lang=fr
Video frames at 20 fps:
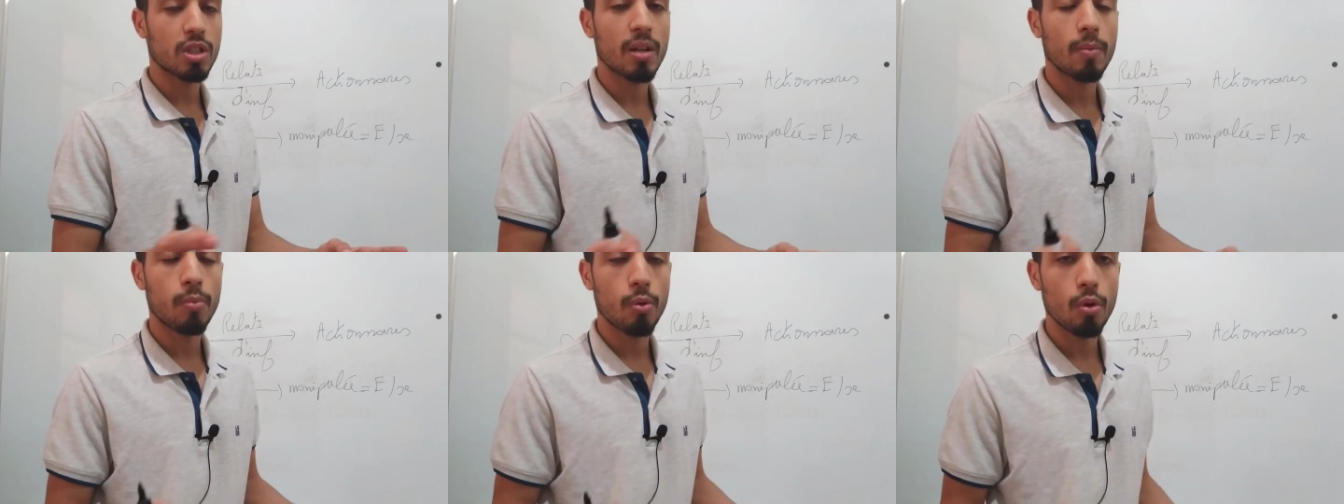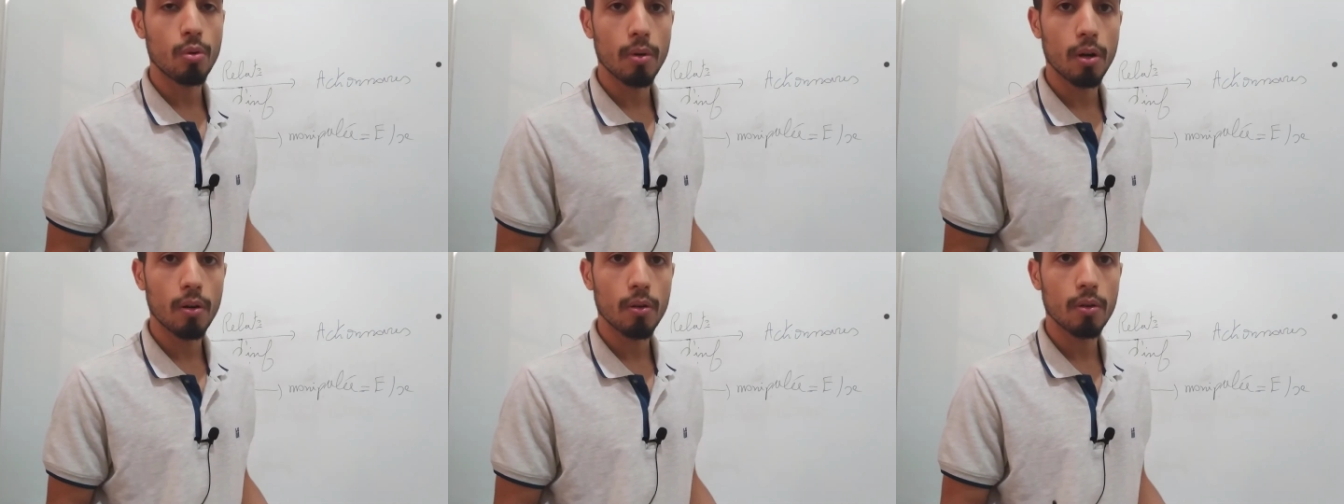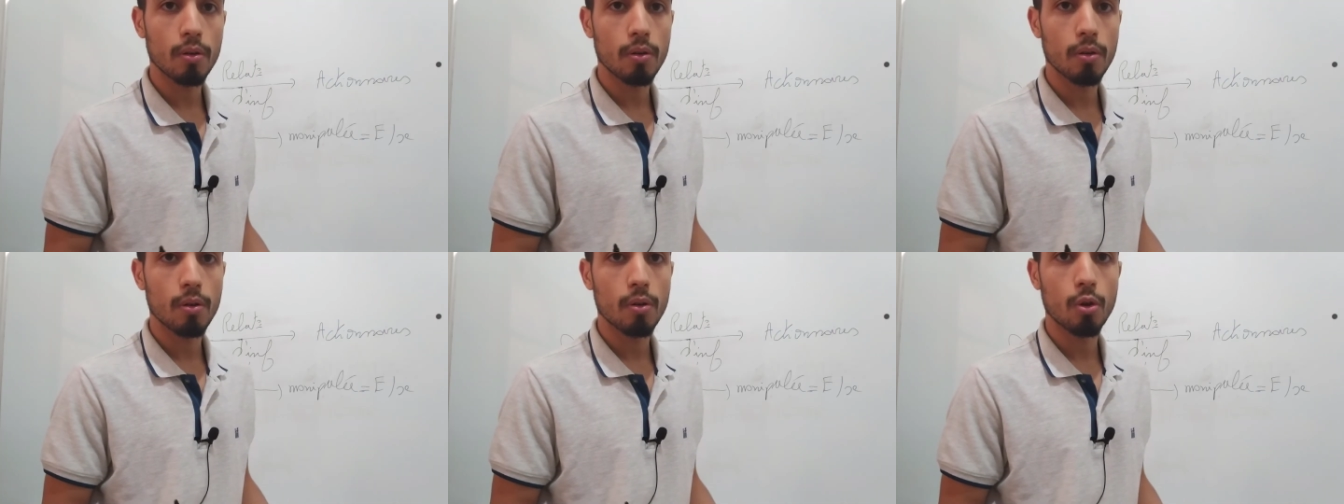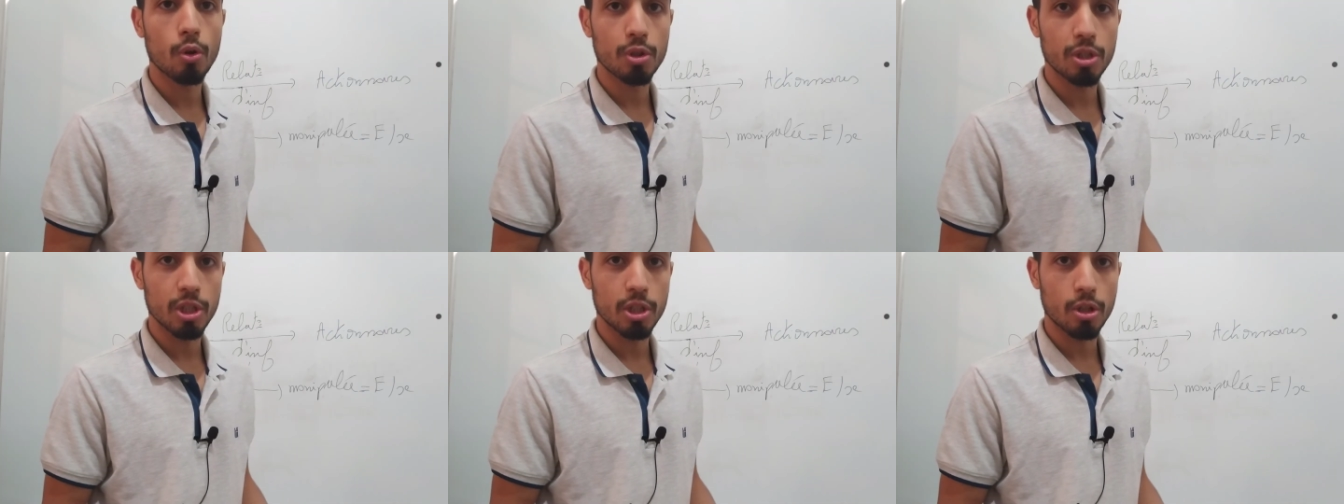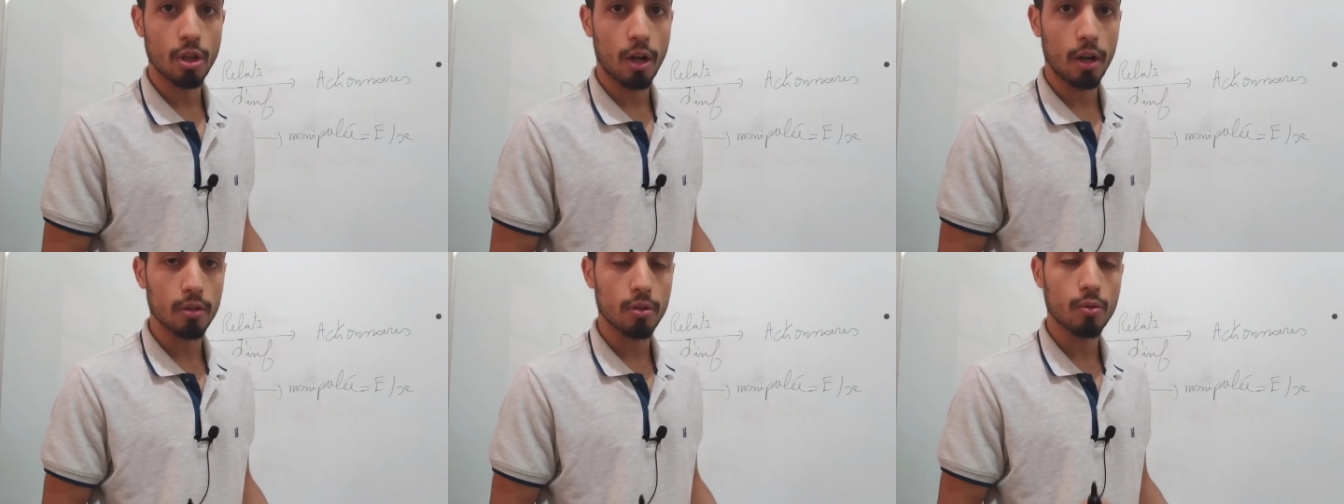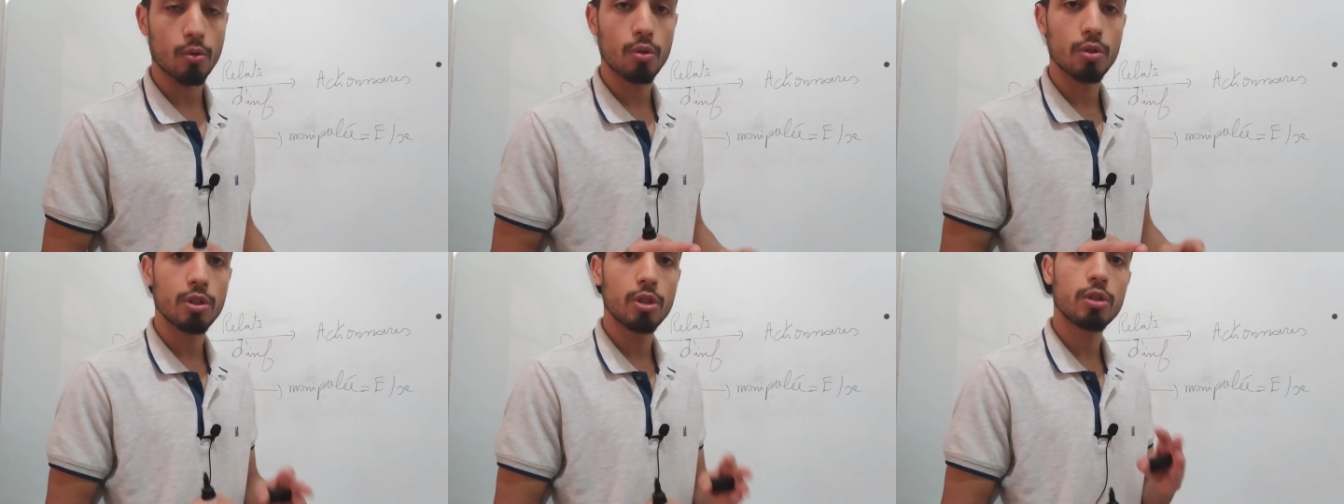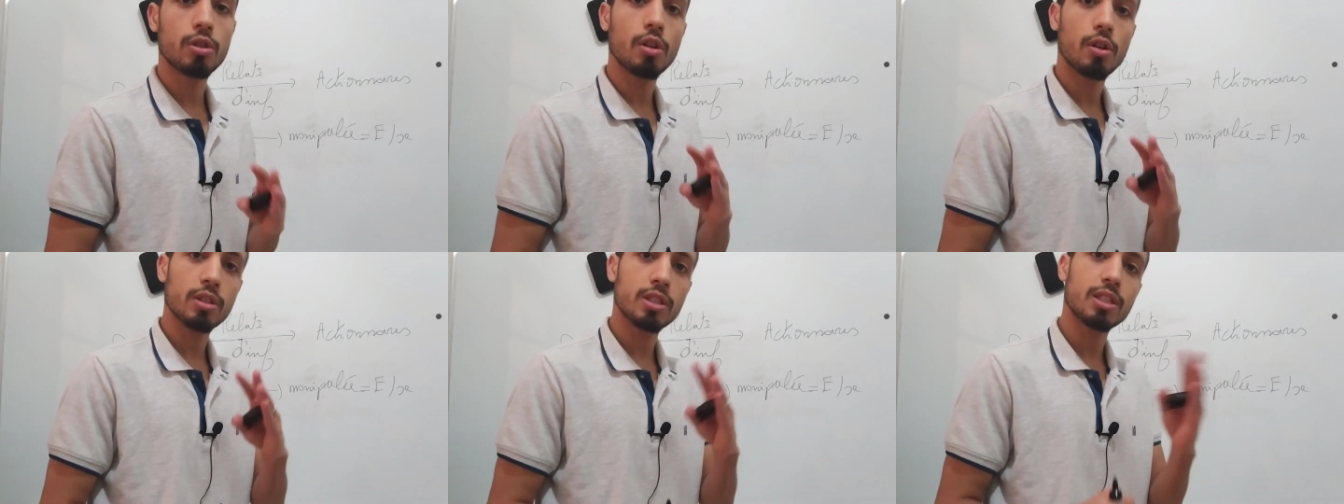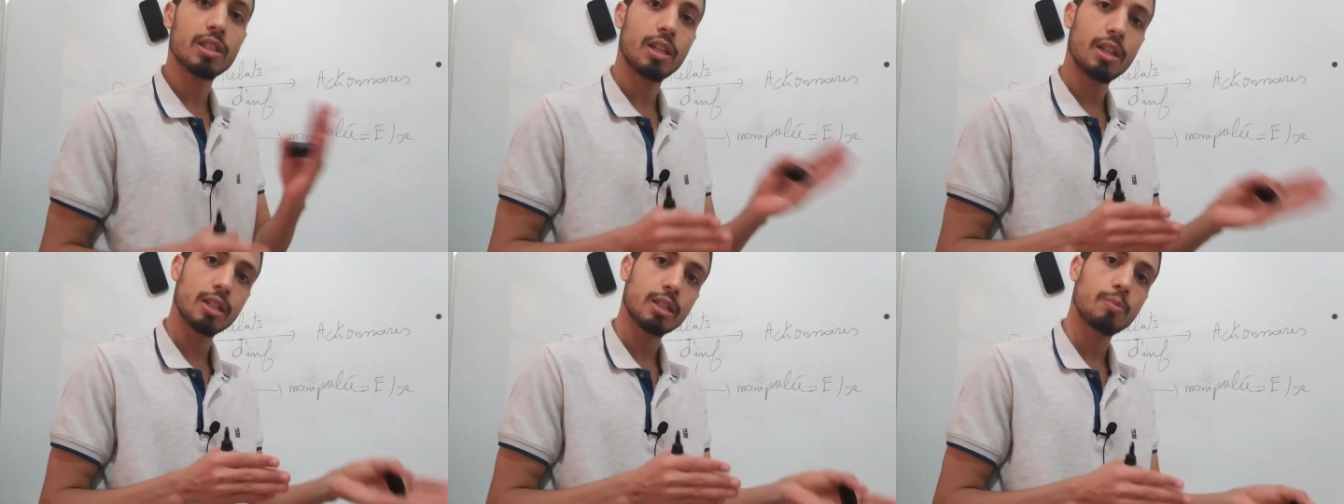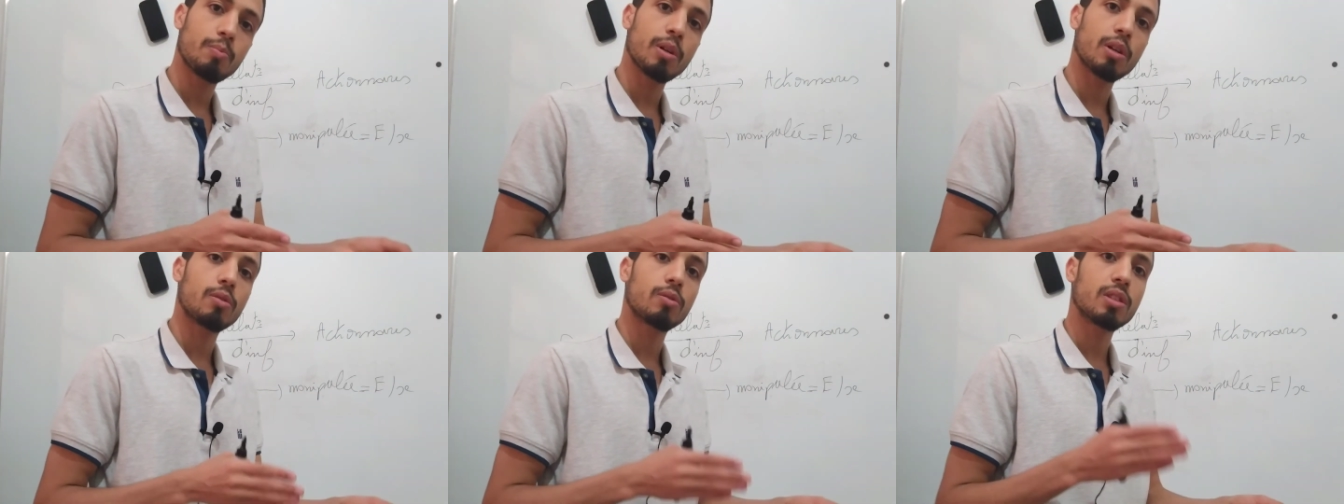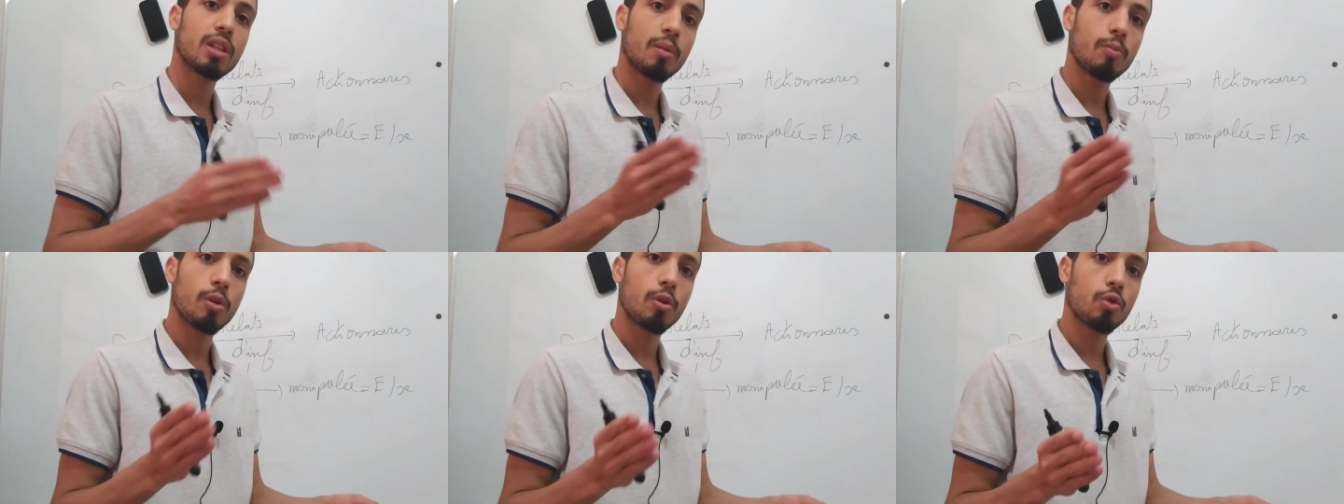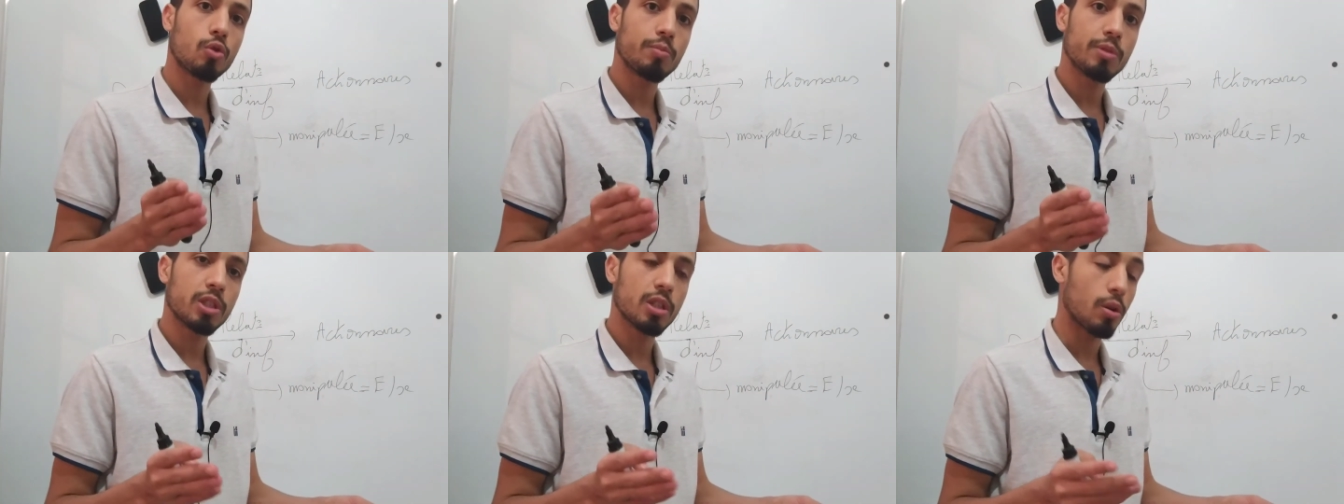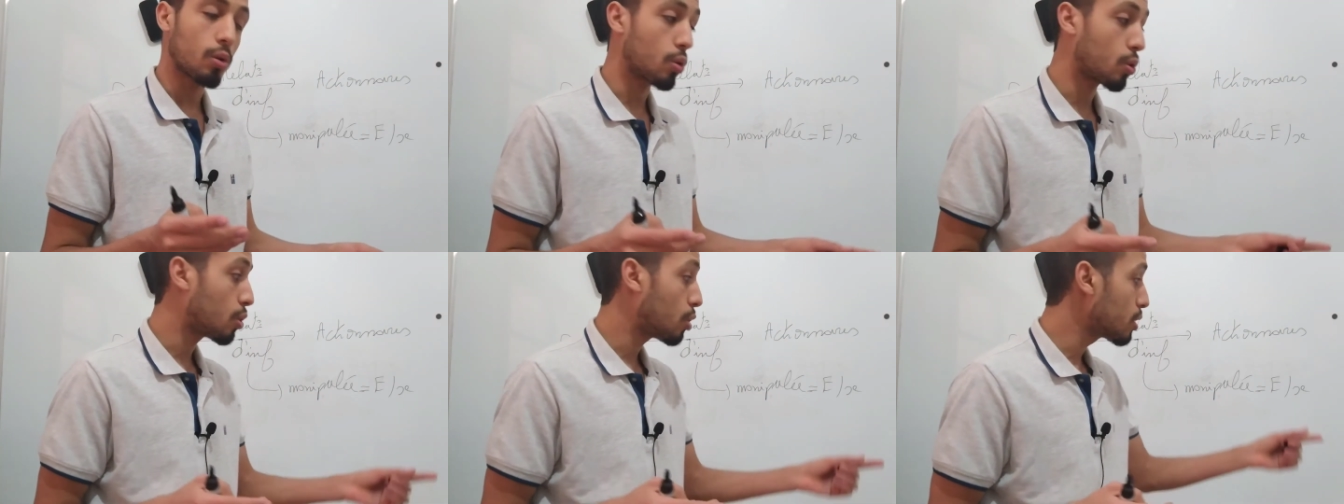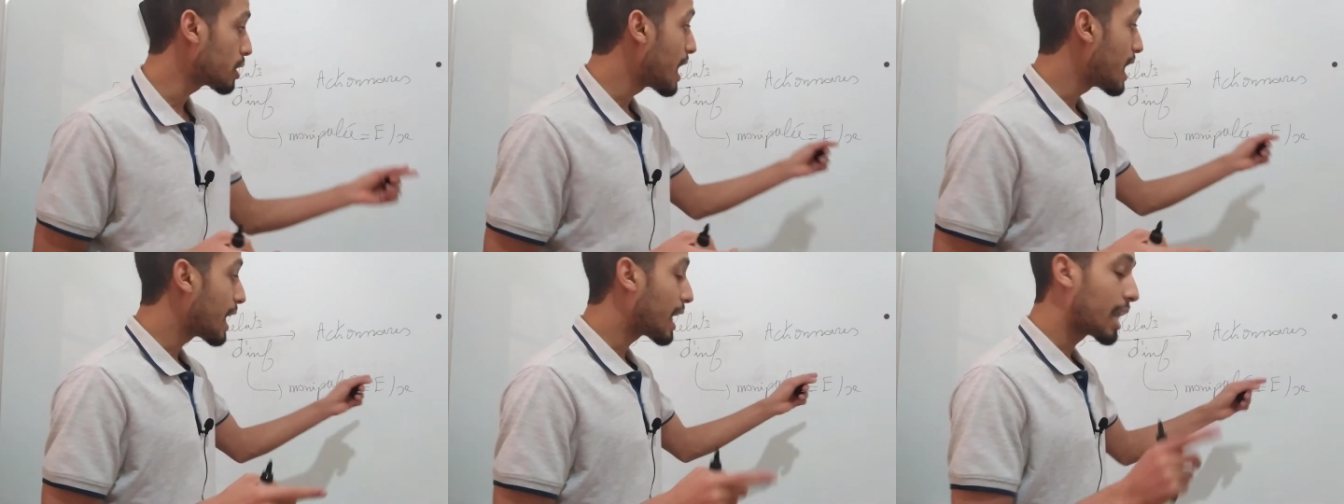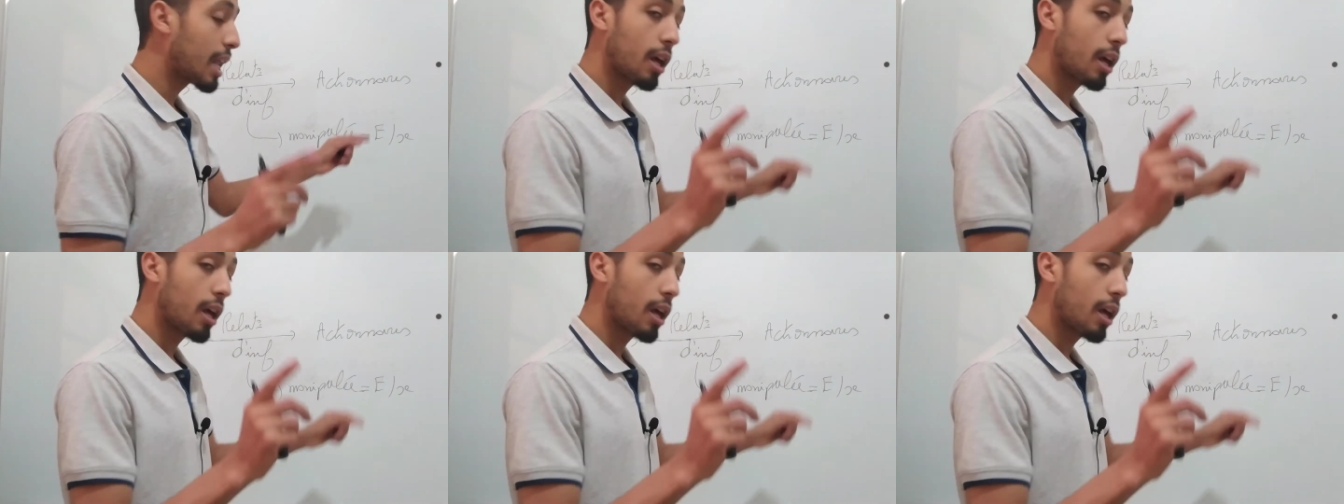tout simplement euh, l'auditeur. L'auditeur, c'est un expert comptable, un commissaire aux comptes.